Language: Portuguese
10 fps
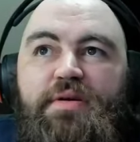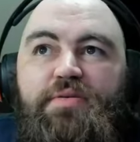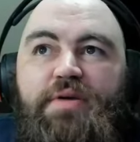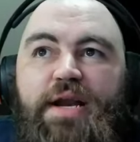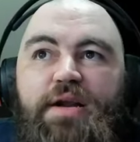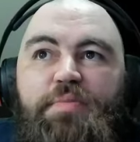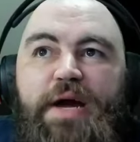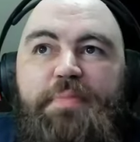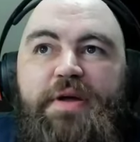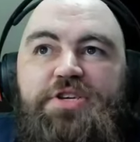O cara não
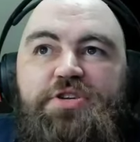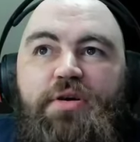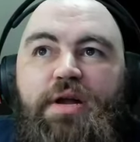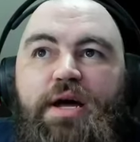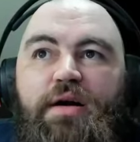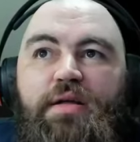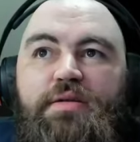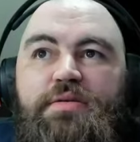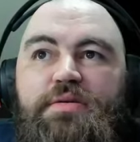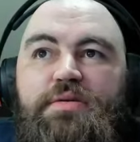para pra gente. Olha lá, ó.
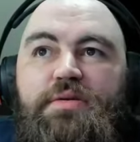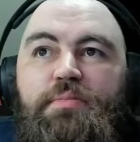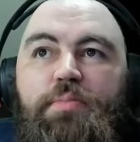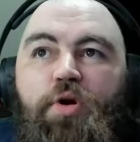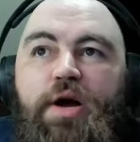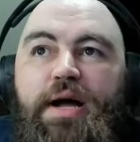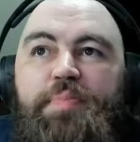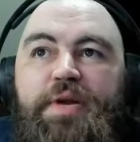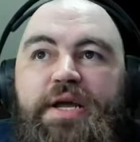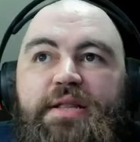Boca
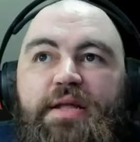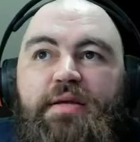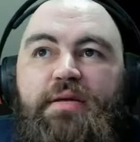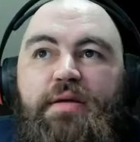preta.